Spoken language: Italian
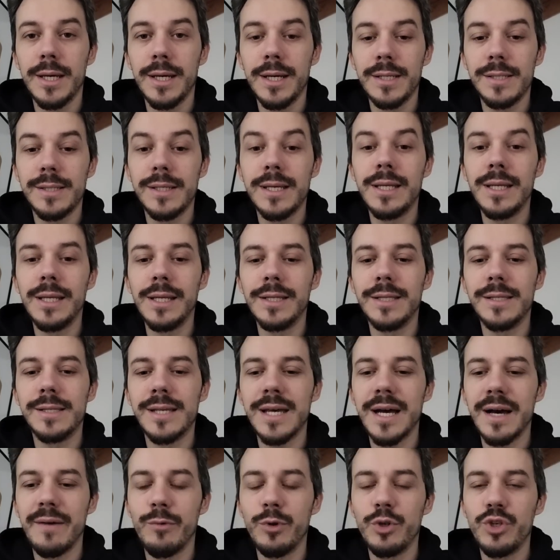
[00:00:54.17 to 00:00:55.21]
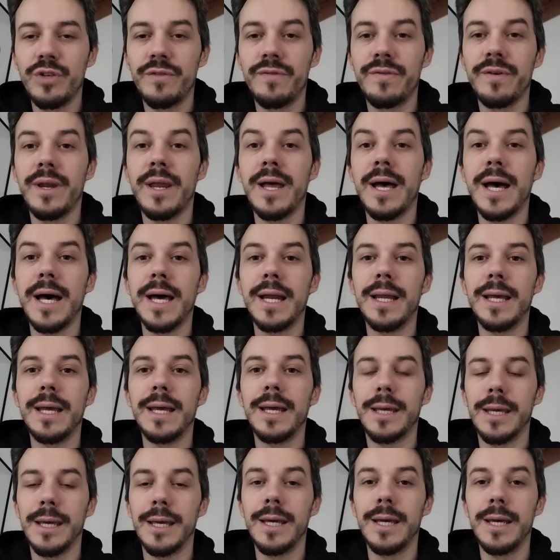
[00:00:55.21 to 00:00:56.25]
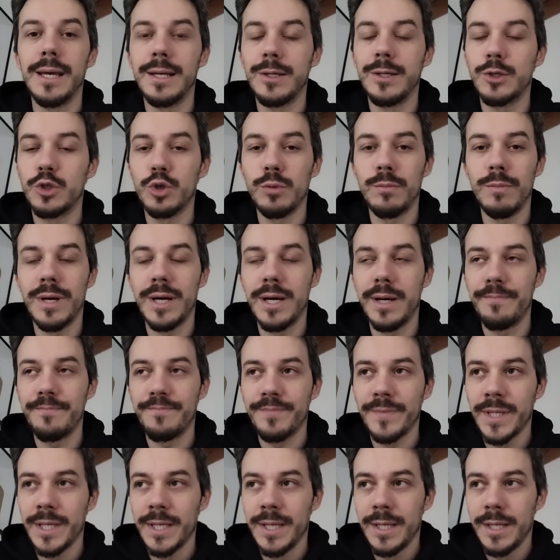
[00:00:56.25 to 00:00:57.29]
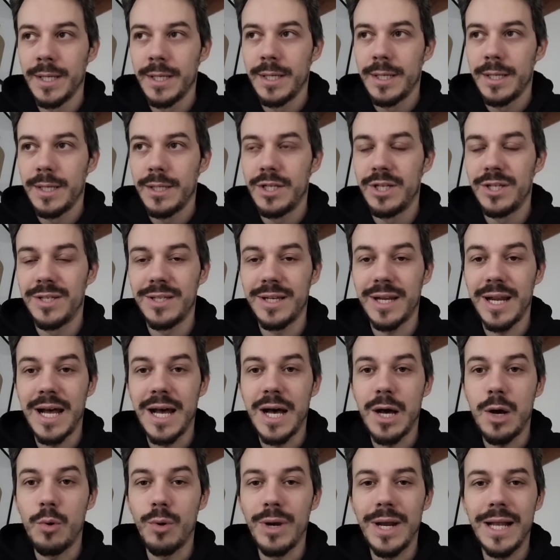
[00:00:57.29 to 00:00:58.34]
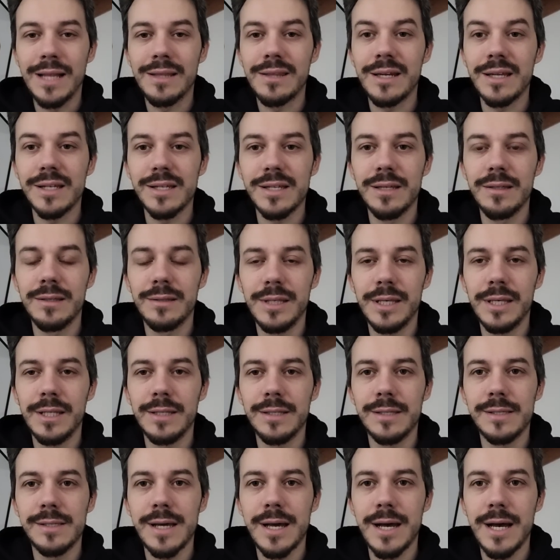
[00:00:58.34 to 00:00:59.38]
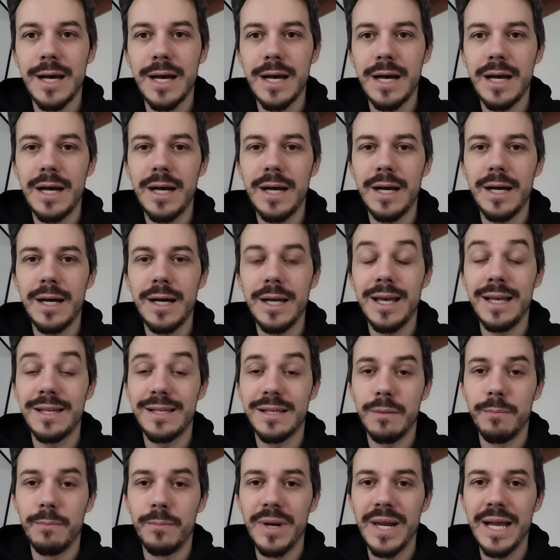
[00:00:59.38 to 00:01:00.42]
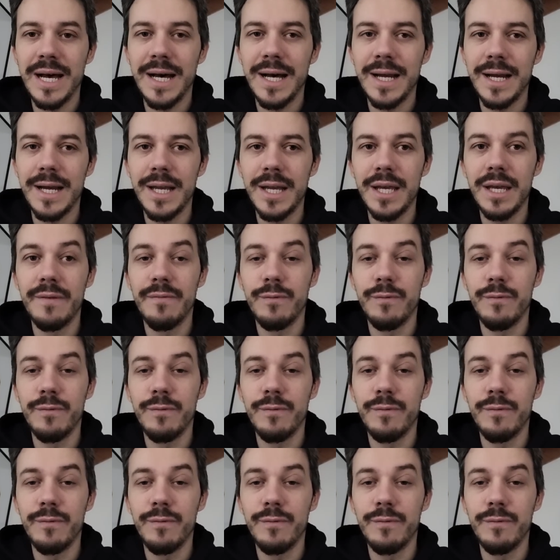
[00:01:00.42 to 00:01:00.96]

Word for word: eh, si inizia a vociferare che insomma ci sarà un'altra sentenza esemplare e